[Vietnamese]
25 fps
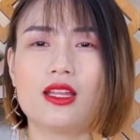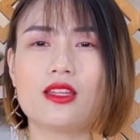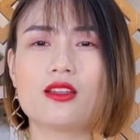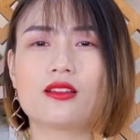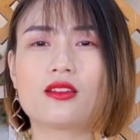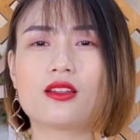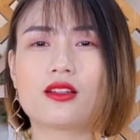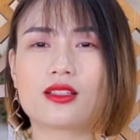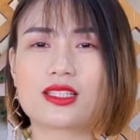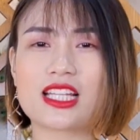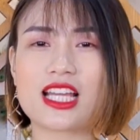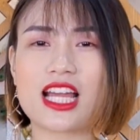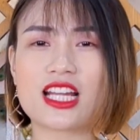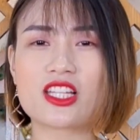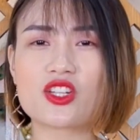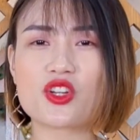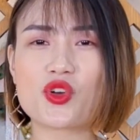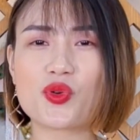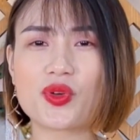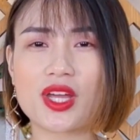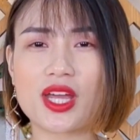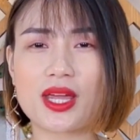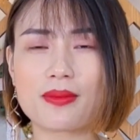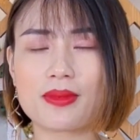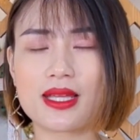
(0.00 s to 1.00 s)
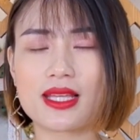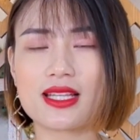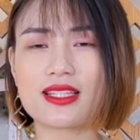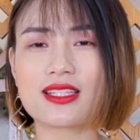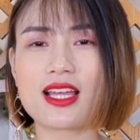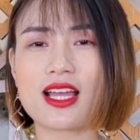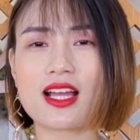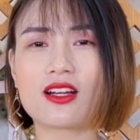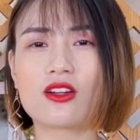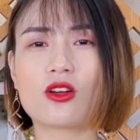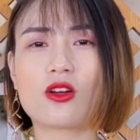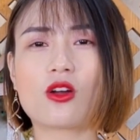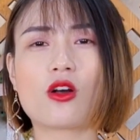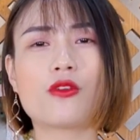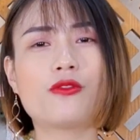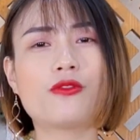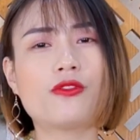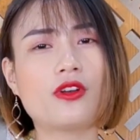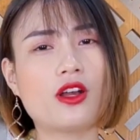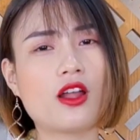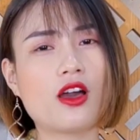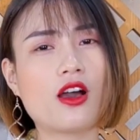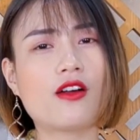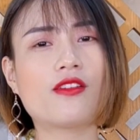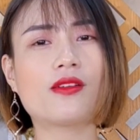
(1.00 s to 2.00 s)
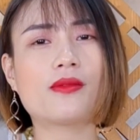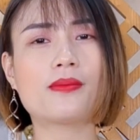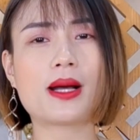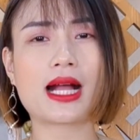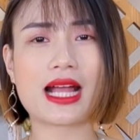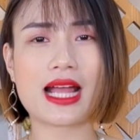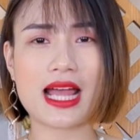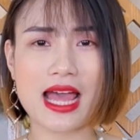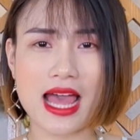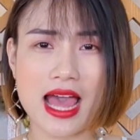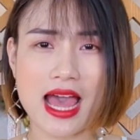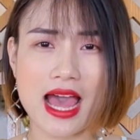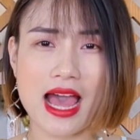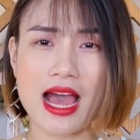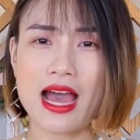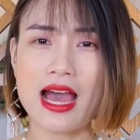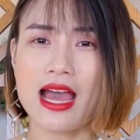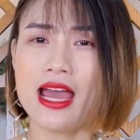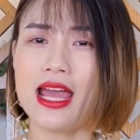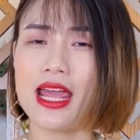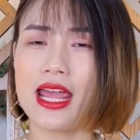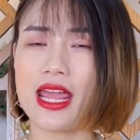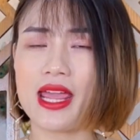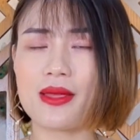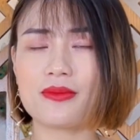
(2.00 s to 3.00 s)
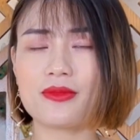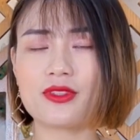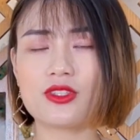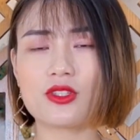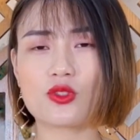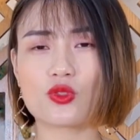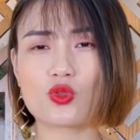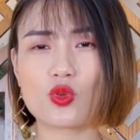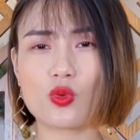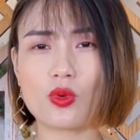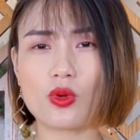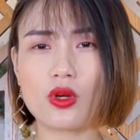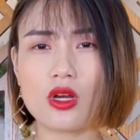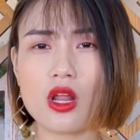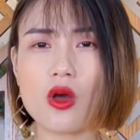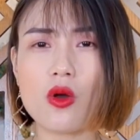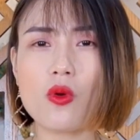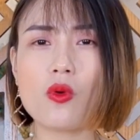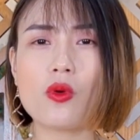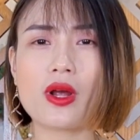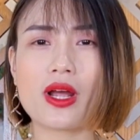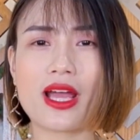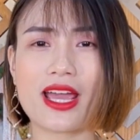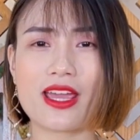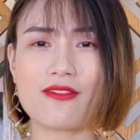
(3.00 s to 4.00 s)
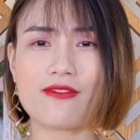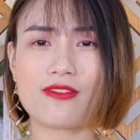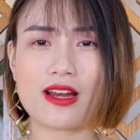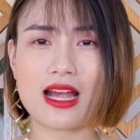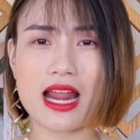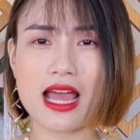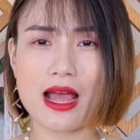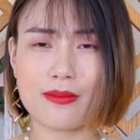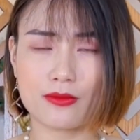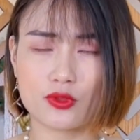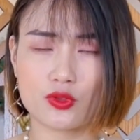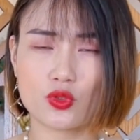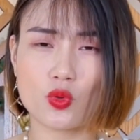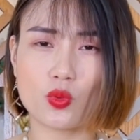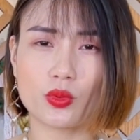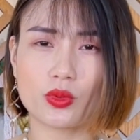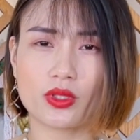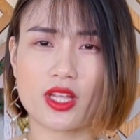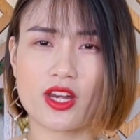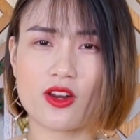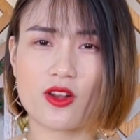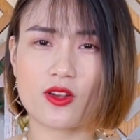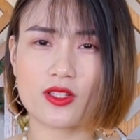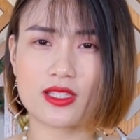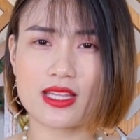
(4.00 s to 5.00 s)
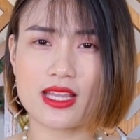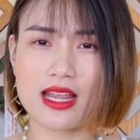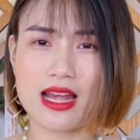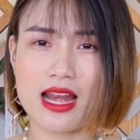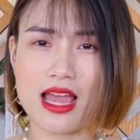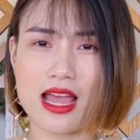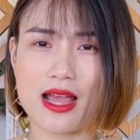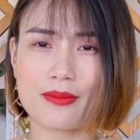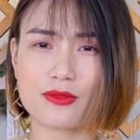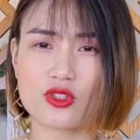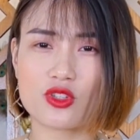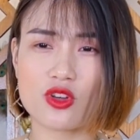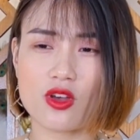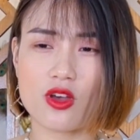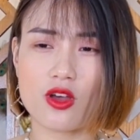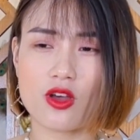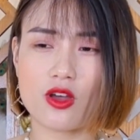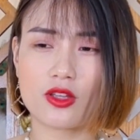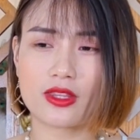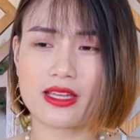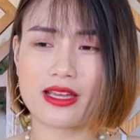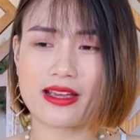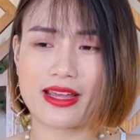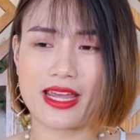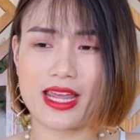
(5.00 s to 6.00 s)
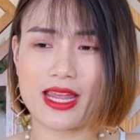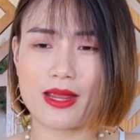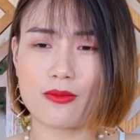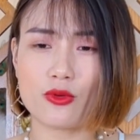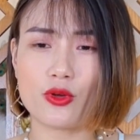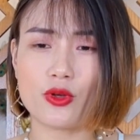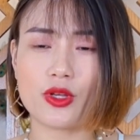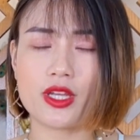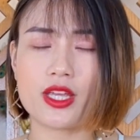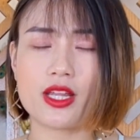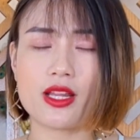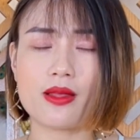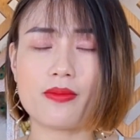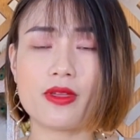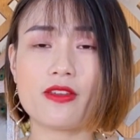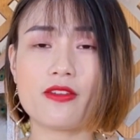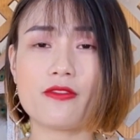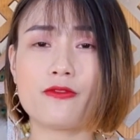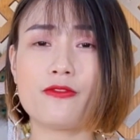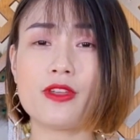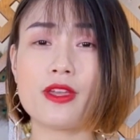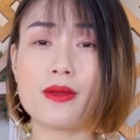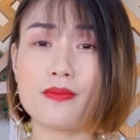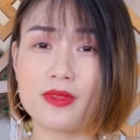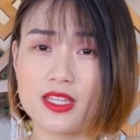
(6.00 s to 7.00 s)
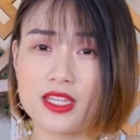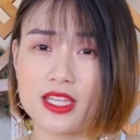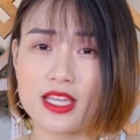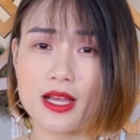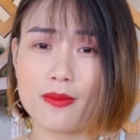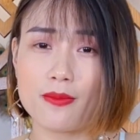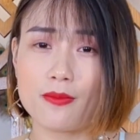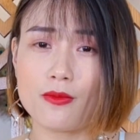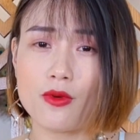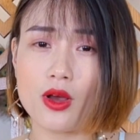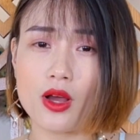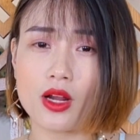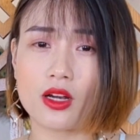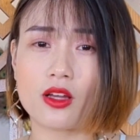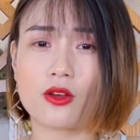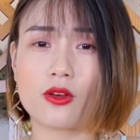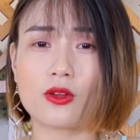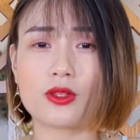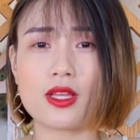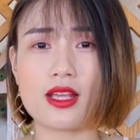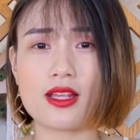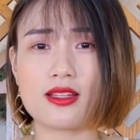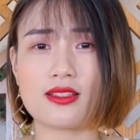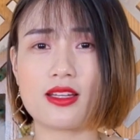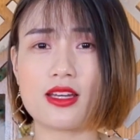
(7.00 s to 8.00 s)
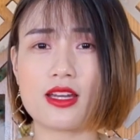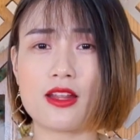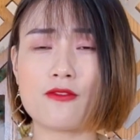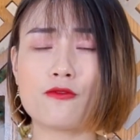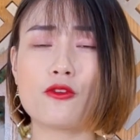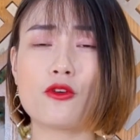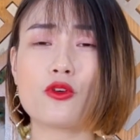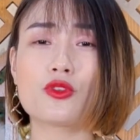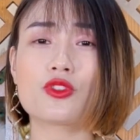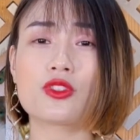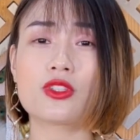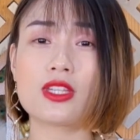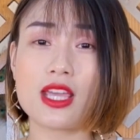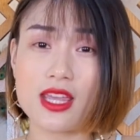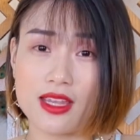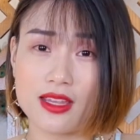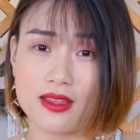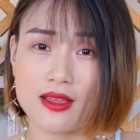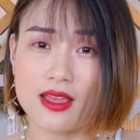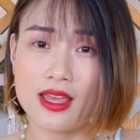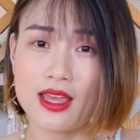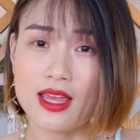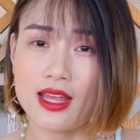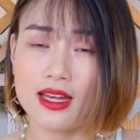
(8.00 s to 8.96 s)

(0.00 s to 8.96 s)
Nhưng thực ra trong kem đánh răng nó có flo và bạc hà. Em sử dụng lâu ngày và lạm dụng thì nó sẽ làm cho thằng em đôi khi là bị viêm nhiễm hoặc là có thể dẫn đến vô sinh.